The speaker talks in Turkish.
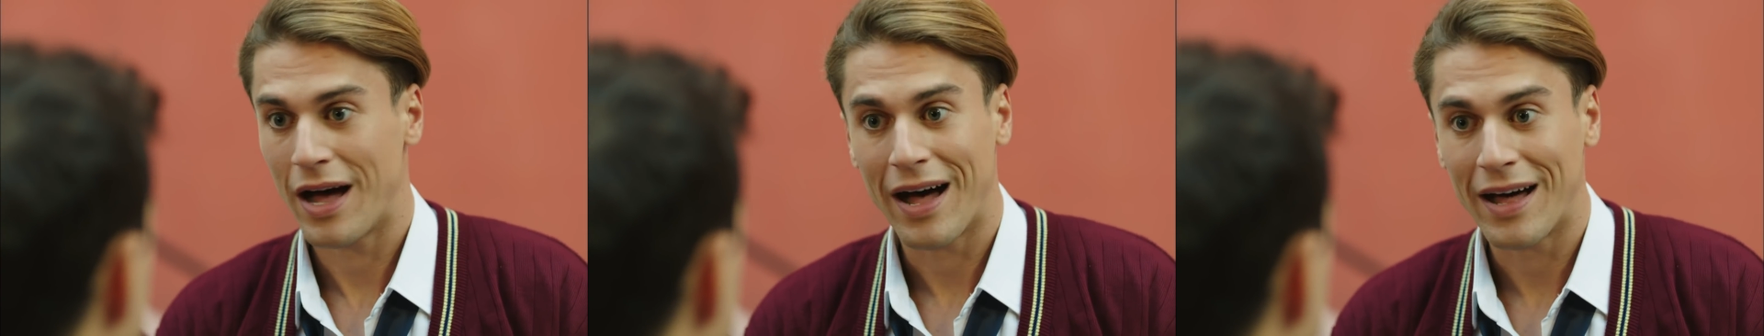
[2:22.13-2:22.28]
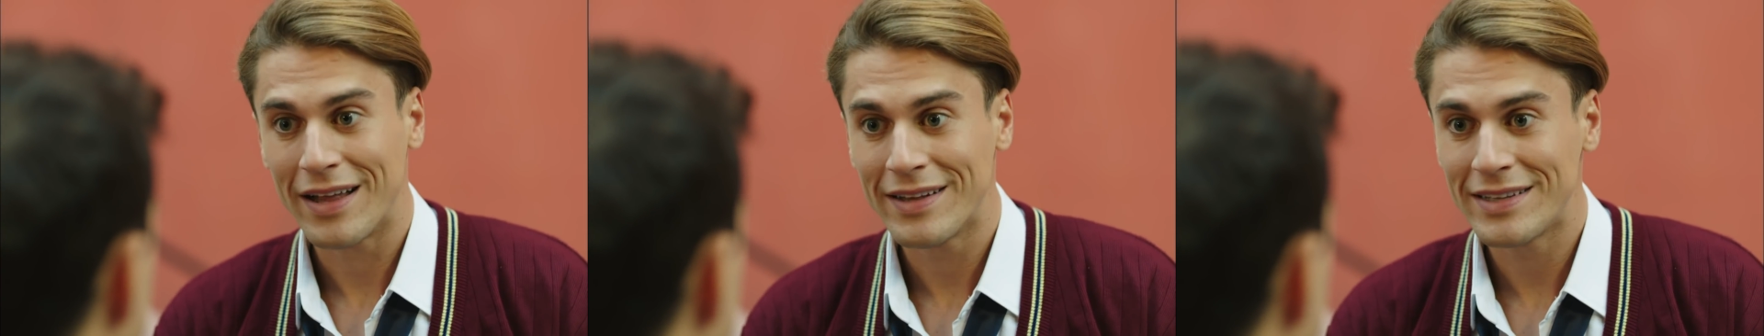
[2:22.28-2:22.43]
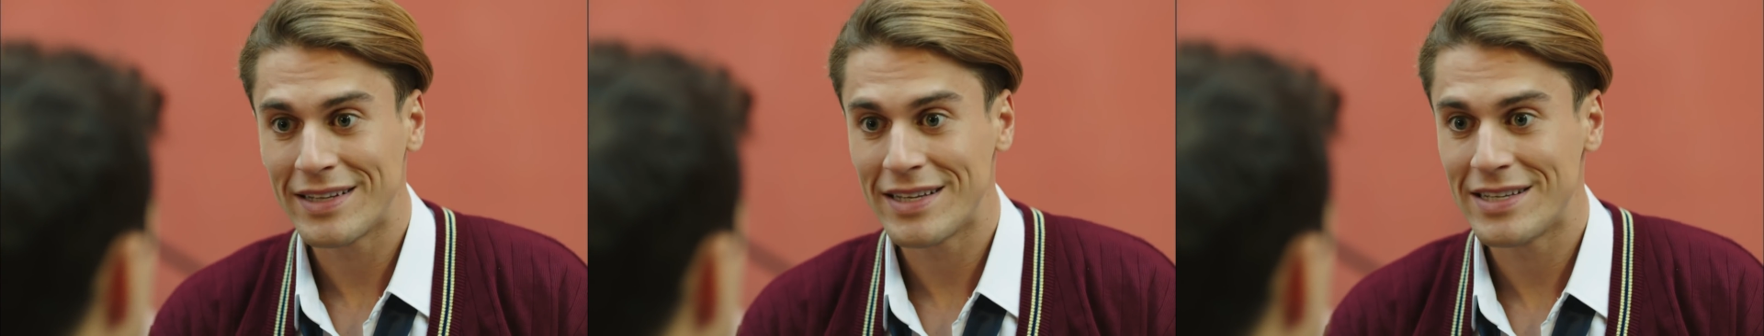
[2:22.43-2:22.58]

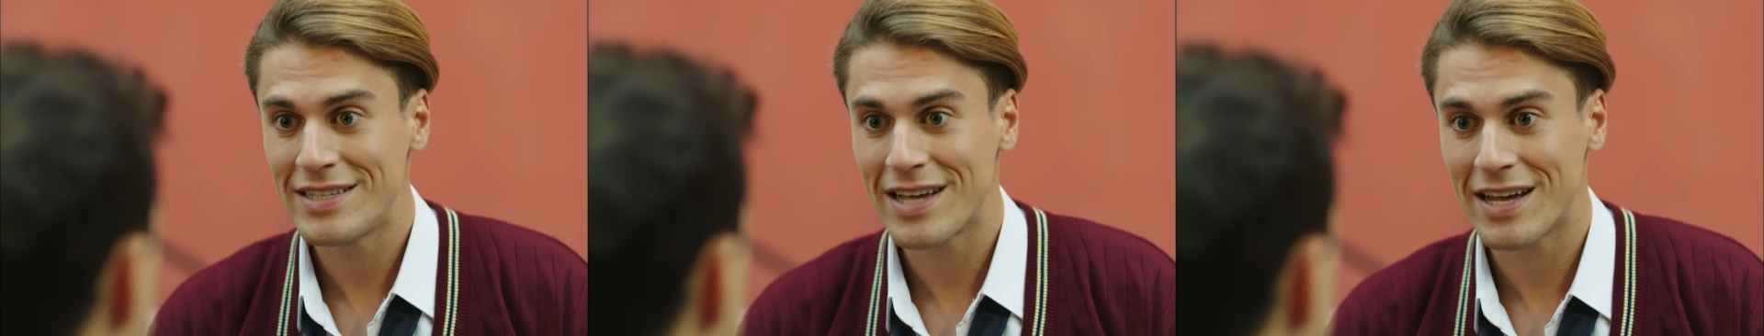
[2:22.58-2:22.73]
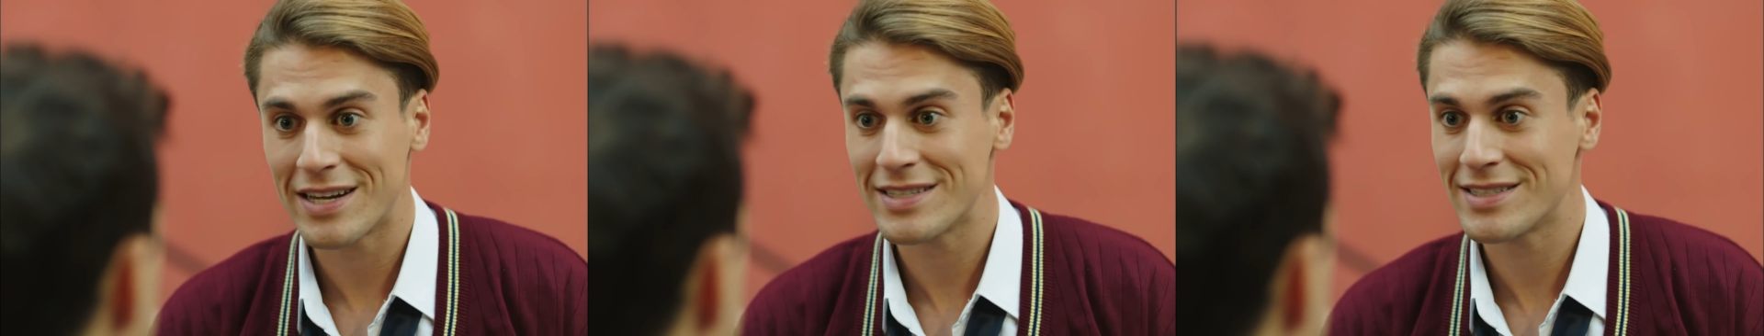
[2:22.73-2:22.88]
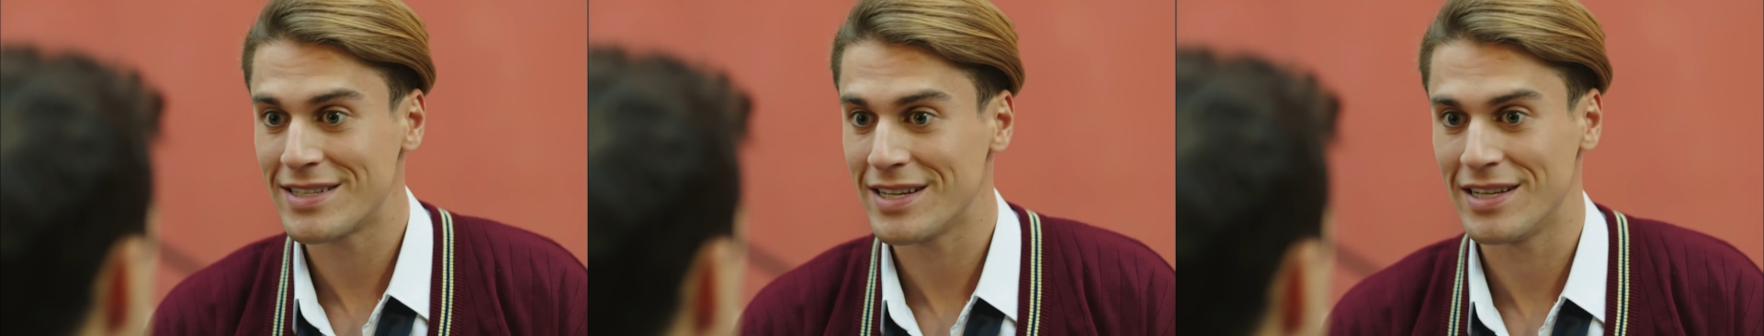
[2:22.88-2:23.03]

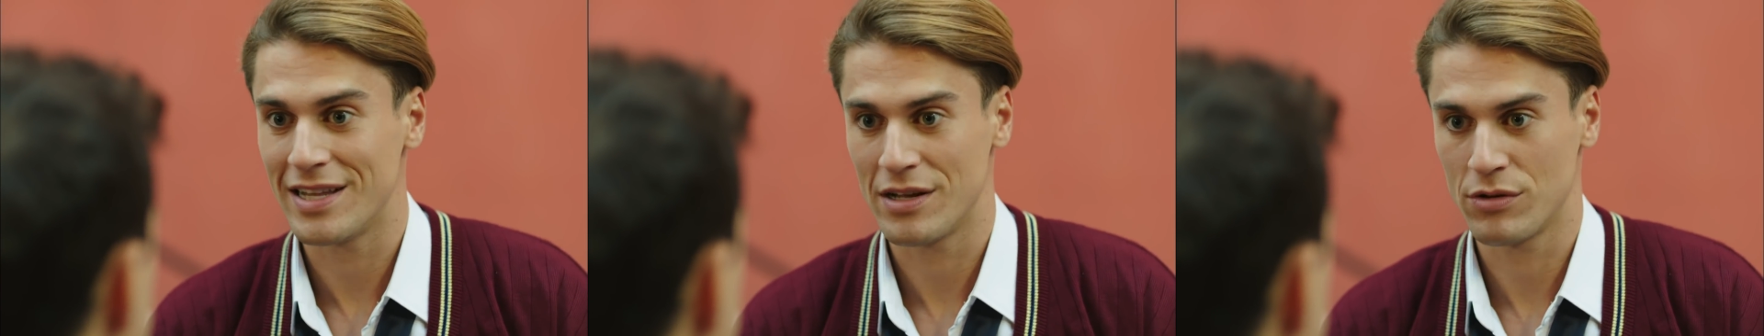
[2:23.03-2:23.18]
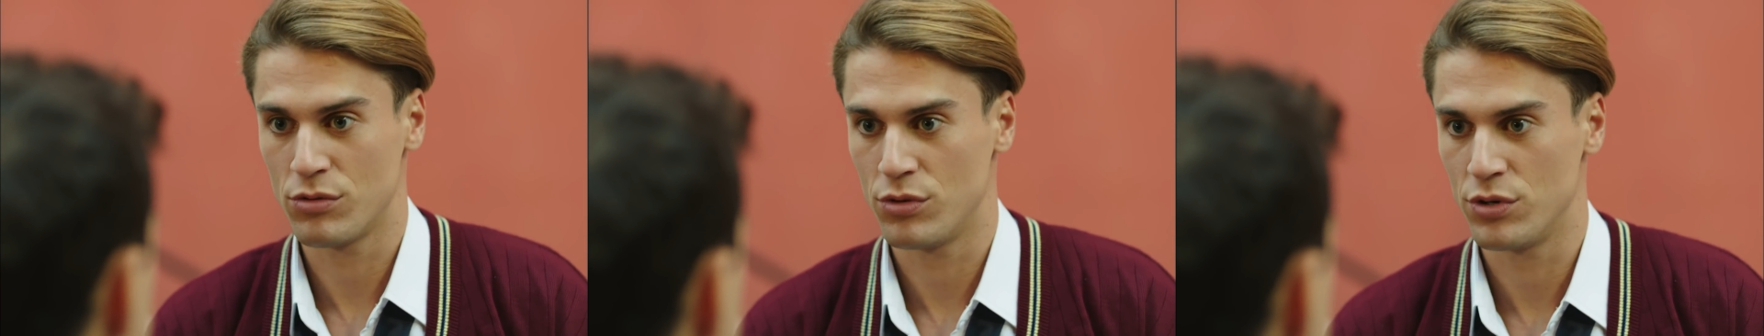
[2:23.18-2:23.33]
anlayacağınız dilden